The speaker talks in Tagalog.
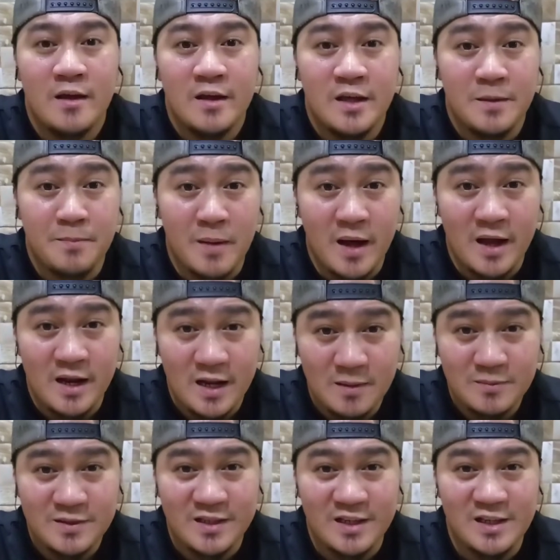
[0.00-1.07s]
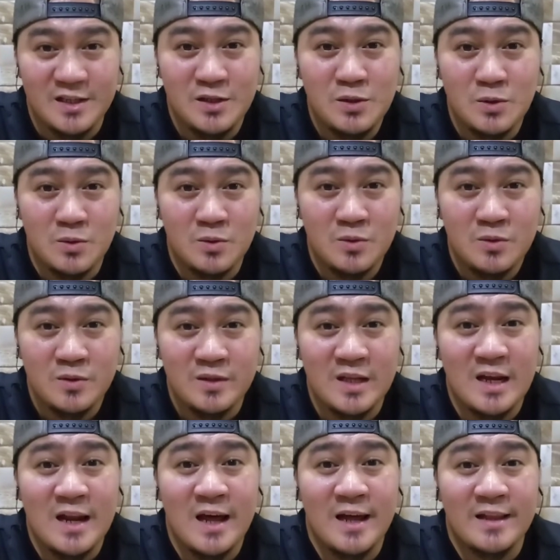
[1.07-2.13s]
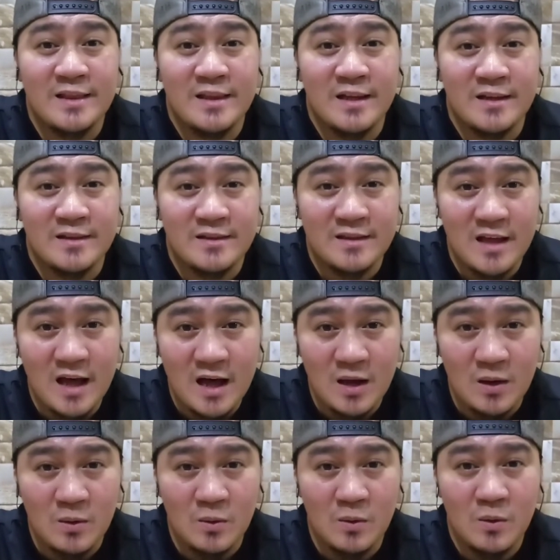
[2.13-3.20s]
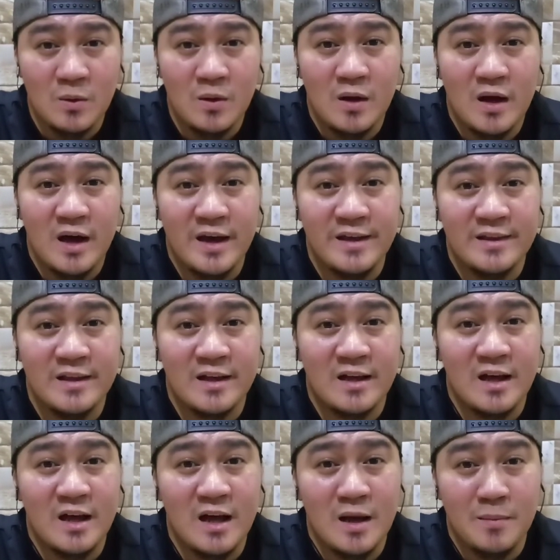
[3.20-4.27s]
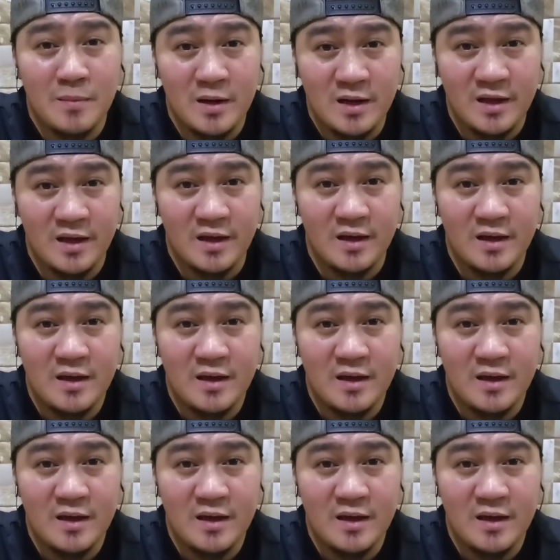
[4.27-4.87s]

uh, ipaalam sa inyo na lahat ng tao ay nagkakamali